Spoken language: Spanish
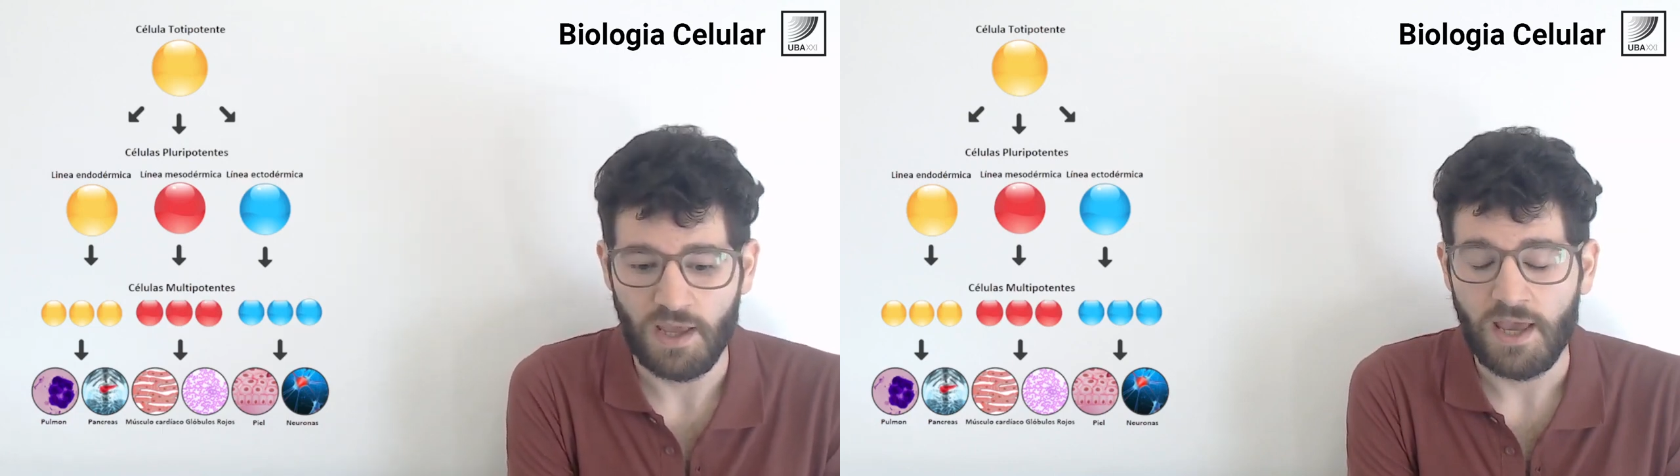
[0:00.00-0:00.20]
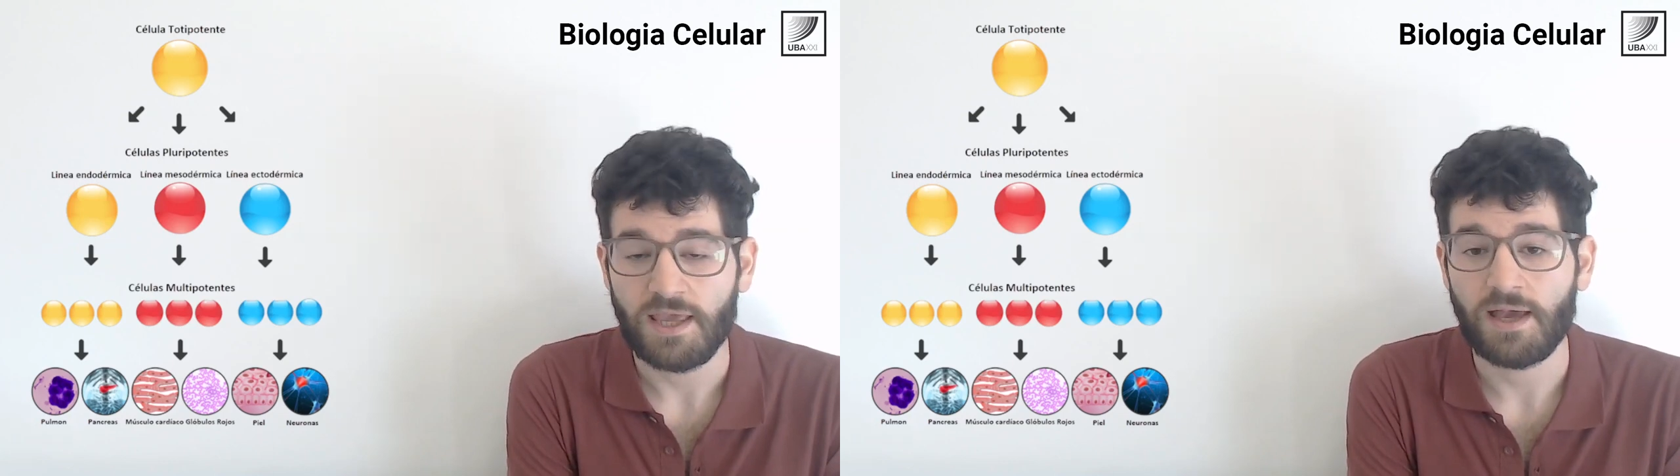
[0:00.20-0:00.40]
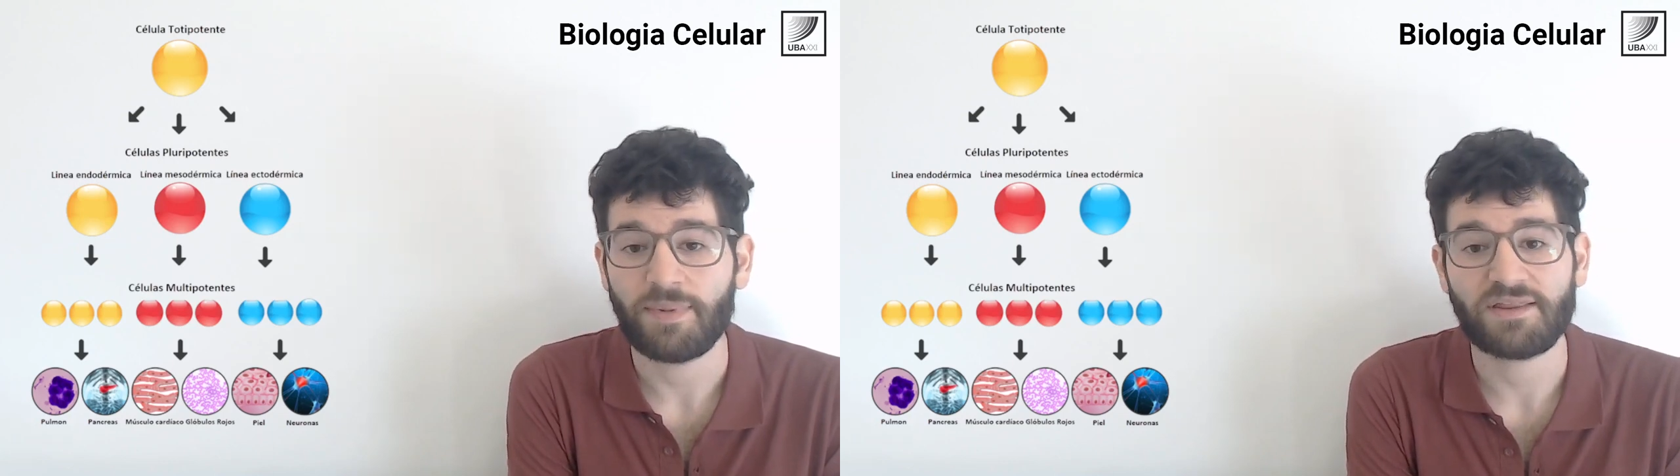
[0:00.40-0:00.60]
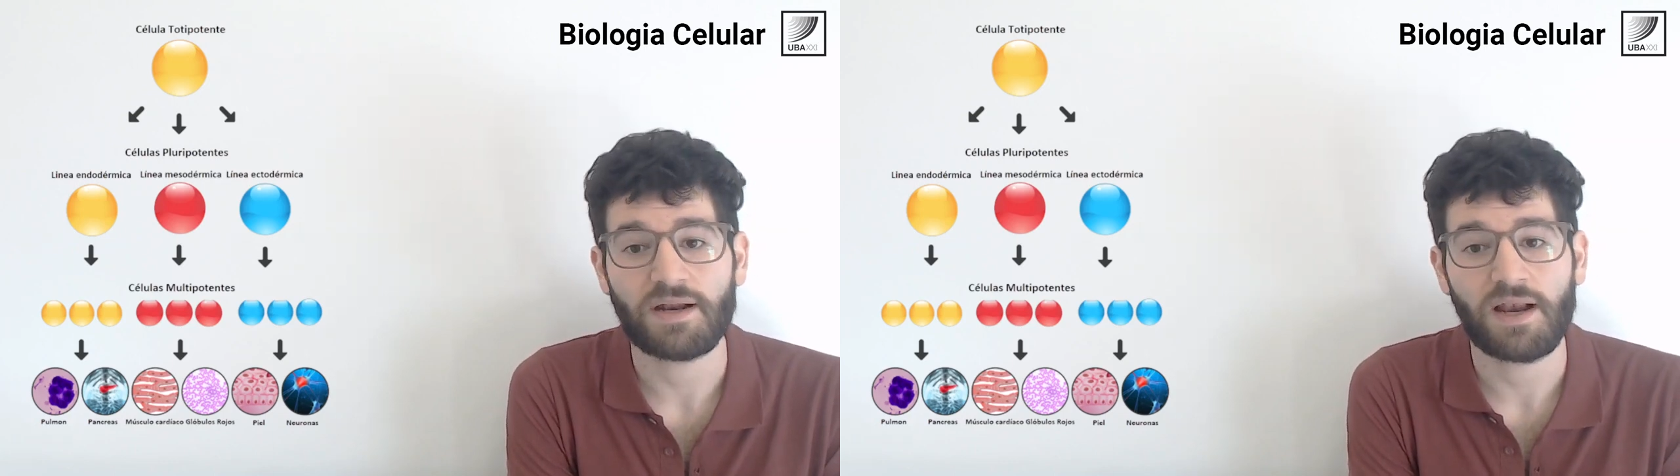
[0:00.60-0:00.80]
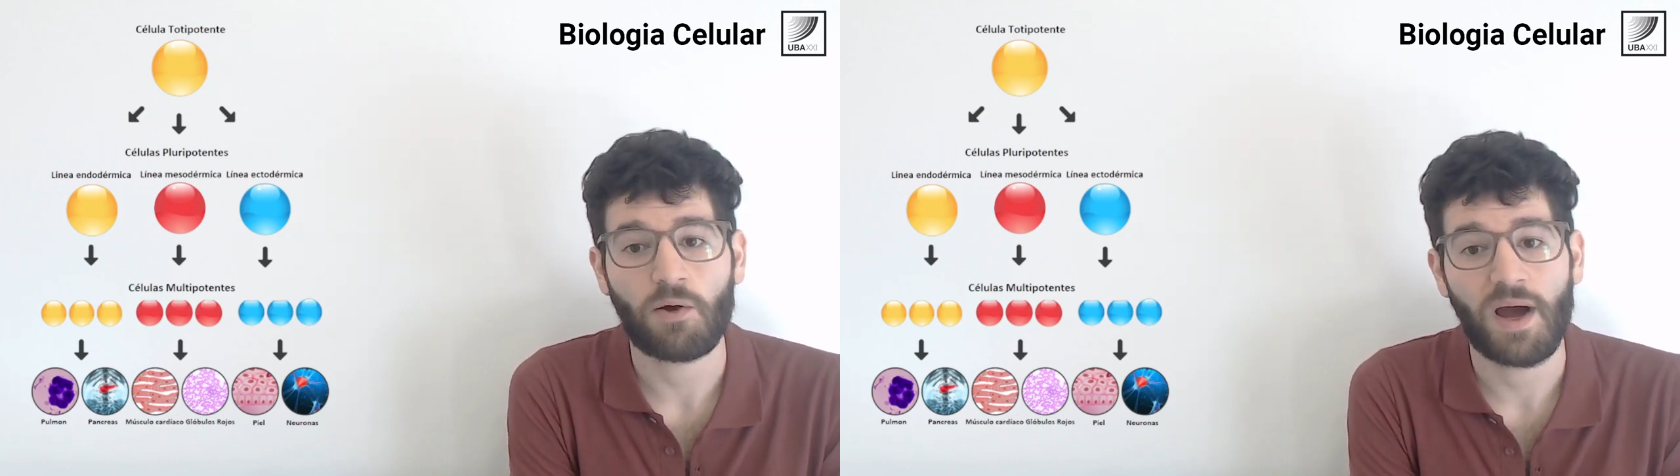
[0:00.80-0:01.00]
y a partir
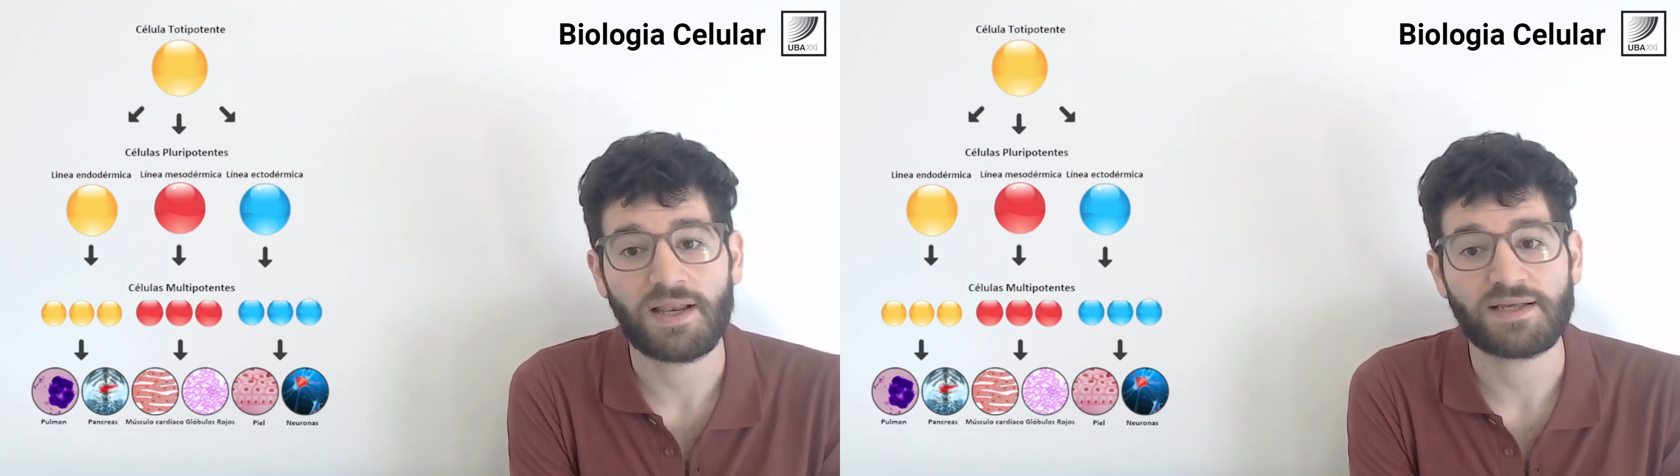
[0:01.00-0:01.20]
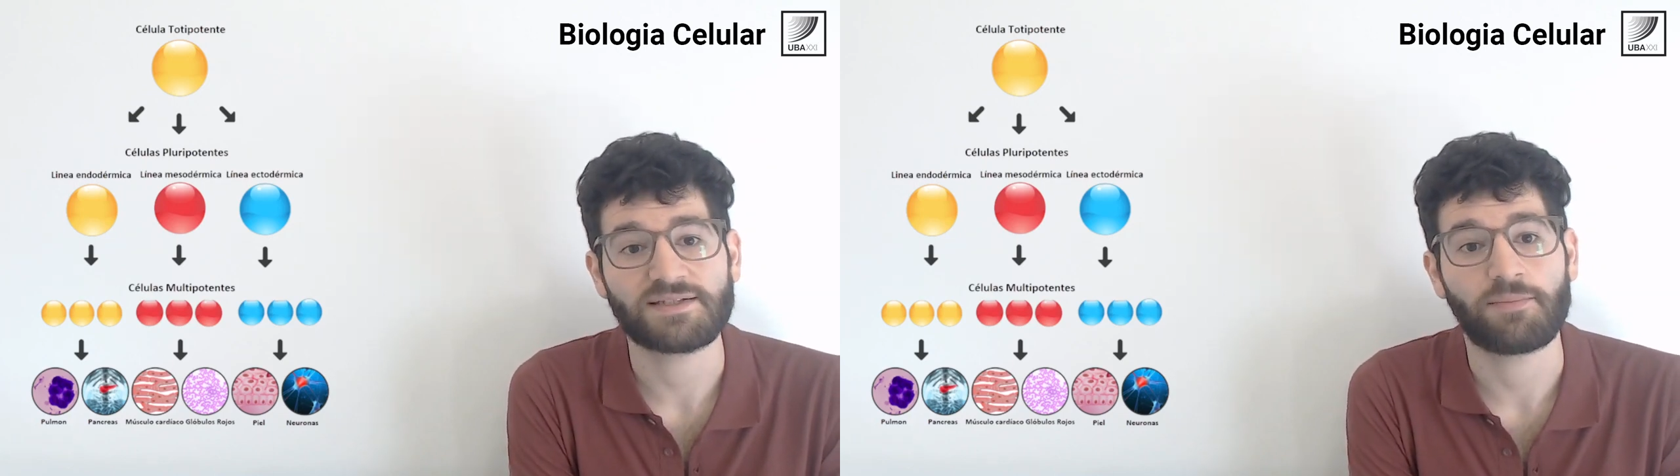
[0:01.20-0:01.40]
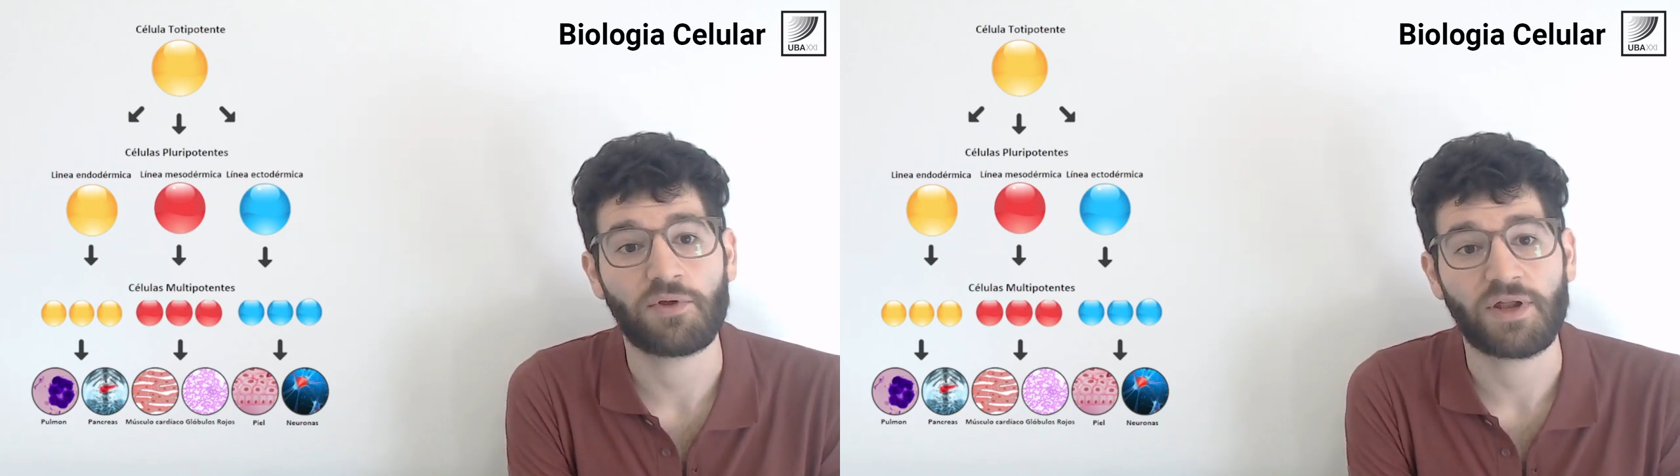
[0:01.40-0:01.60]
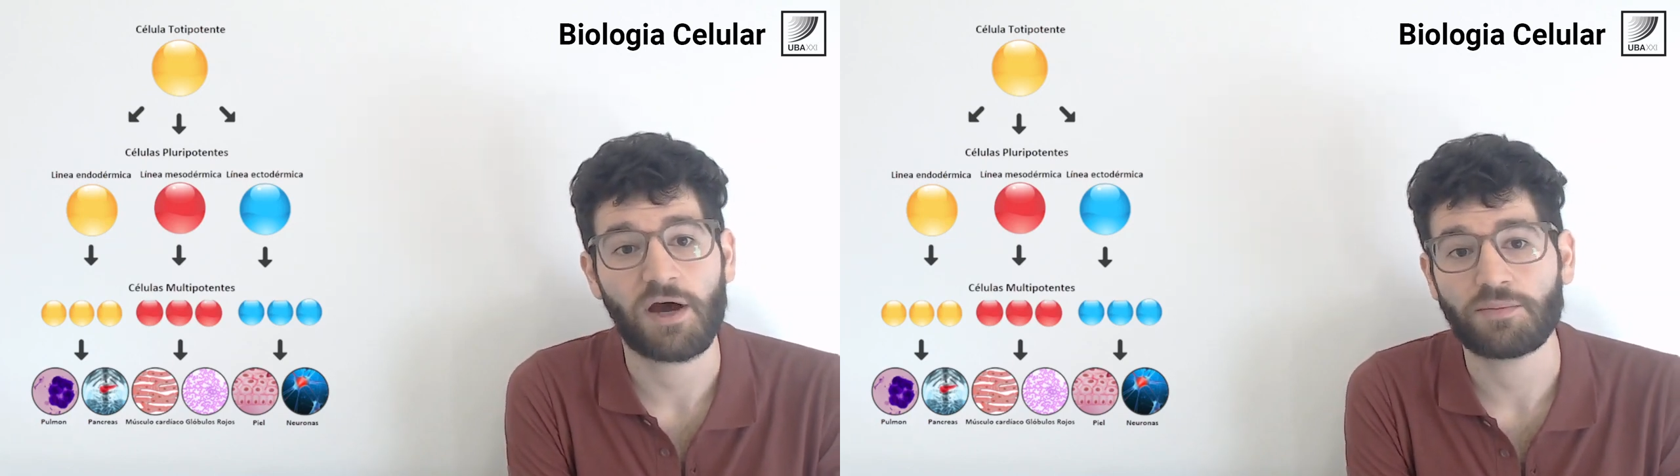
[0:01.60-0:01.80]
de la cual se podrá